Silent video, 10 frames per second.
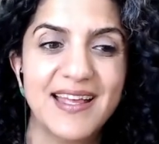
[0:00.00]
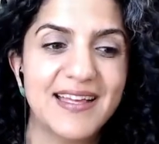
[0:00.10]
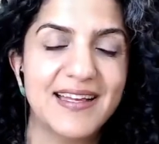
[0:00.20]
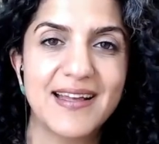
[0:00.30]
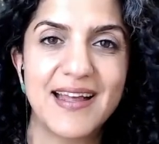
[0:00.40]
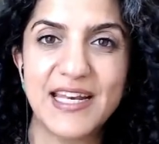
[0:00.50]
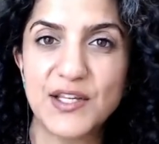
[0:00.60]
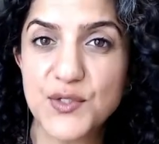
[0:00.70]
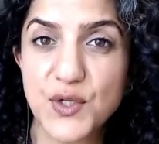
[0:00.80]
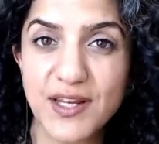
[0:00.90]
آه، عن
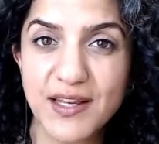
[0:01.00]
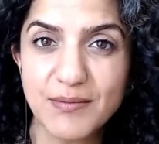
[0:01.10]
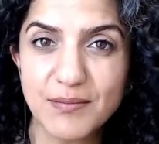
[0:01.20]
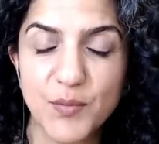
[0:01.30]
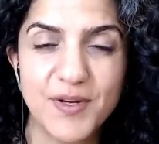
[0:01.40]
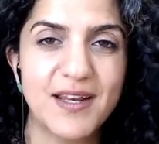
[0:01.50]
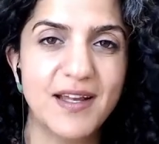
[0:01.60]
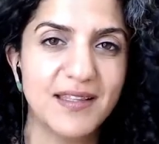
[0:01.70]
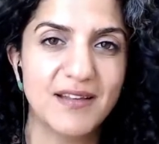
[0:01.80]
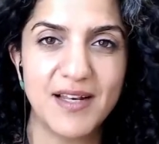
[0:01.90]
السكر ممكن
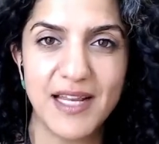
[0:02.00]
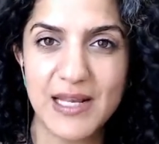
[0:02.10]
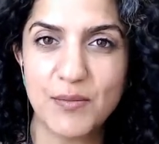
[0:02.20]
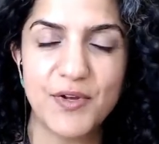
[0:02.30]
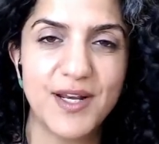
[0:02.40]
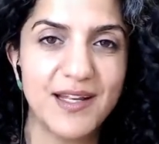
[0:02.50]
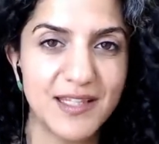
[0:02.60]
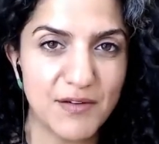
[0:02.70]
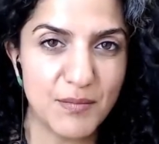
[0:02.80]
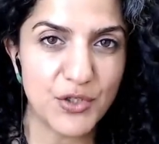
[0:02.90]
احطه في الاكل ممكن
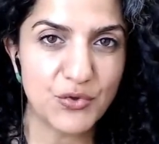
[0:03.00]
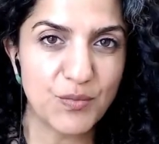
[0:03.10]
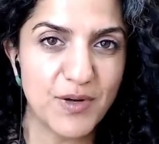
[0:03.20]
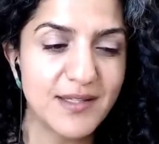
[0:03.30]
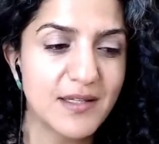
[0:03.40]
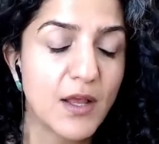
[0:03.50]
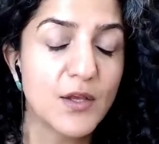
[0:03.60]
احطه في المشروبات